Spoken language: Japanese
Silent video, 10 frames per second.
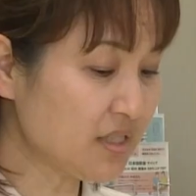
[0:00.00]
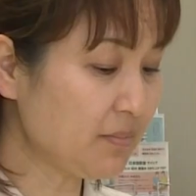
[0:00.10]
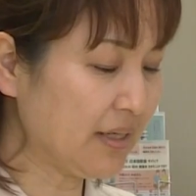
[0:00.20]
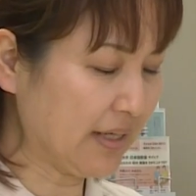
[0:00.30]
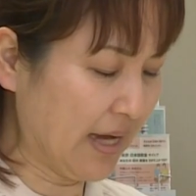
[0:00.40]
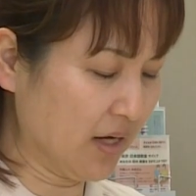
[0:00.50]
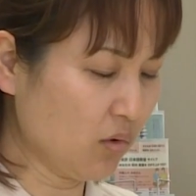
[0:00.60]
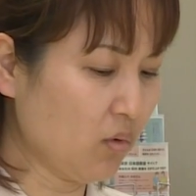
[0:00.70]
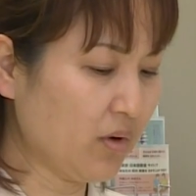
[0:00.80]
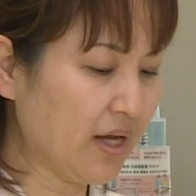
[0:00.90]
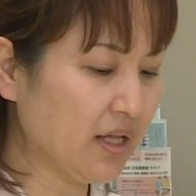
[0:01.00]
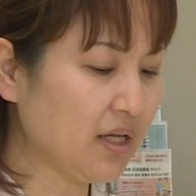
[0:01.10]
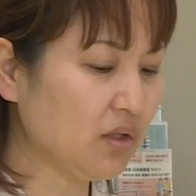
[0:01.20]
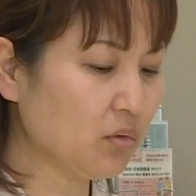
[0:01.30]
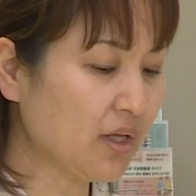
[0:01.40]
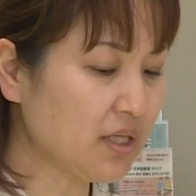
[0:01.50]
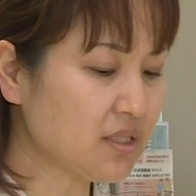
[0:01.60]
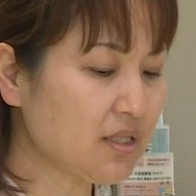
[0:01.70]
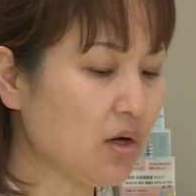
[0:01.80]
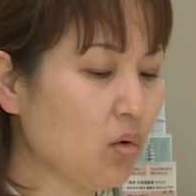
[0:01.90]
市民が貢献人となり
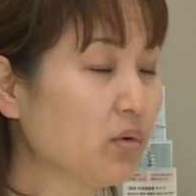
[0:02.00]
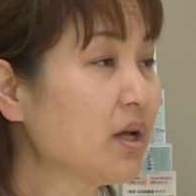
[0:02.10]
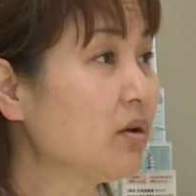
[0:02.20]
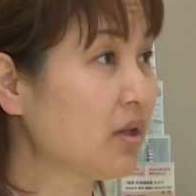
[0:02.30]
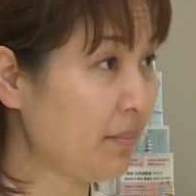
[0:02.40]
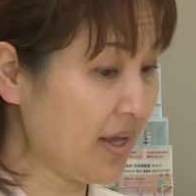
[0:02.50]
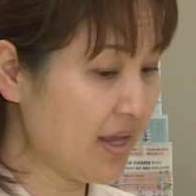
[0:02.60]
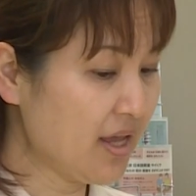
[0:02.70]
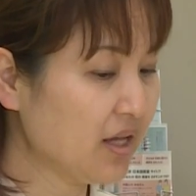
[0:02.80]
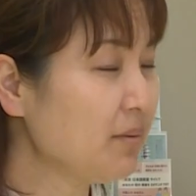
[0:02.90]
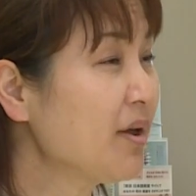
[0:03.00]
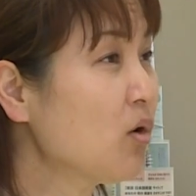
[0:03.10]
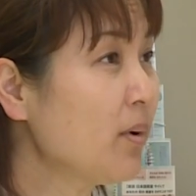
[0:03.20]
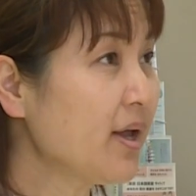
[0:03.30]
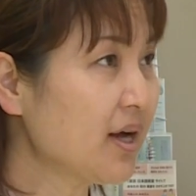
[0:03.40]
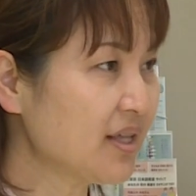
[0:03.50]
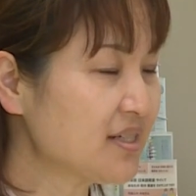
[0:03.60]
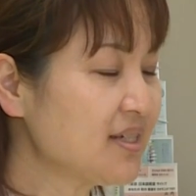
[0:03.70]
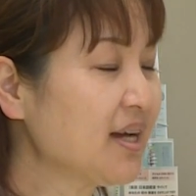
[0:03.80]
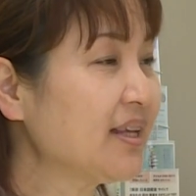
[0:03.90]
支援を行うため、きめ細やか
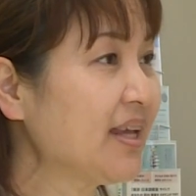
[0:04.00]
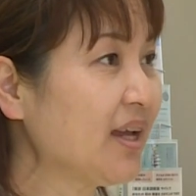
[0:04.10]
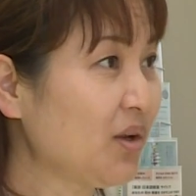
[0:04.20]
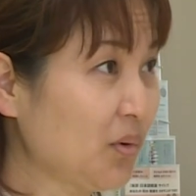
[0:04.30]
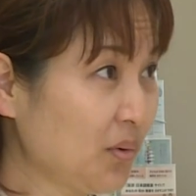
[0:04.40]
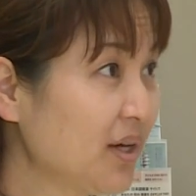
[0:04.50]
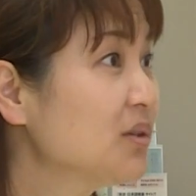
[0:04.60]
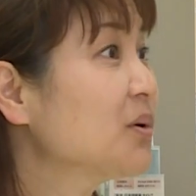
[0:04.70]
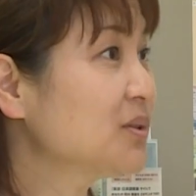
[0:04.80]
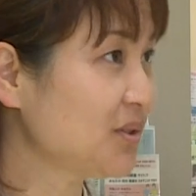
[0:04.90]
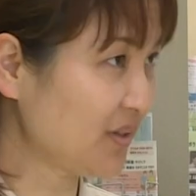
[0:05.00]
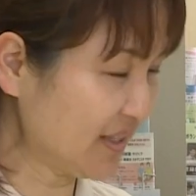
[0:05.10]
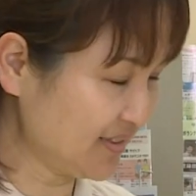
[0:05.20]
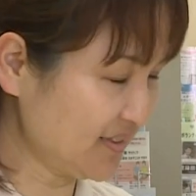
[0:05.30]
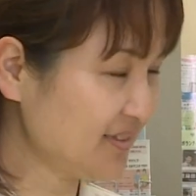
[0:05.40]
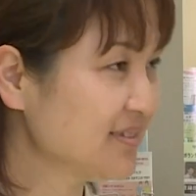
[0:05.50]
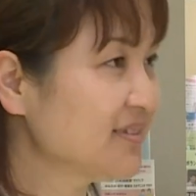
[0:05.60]
な支援ができることが特徴です。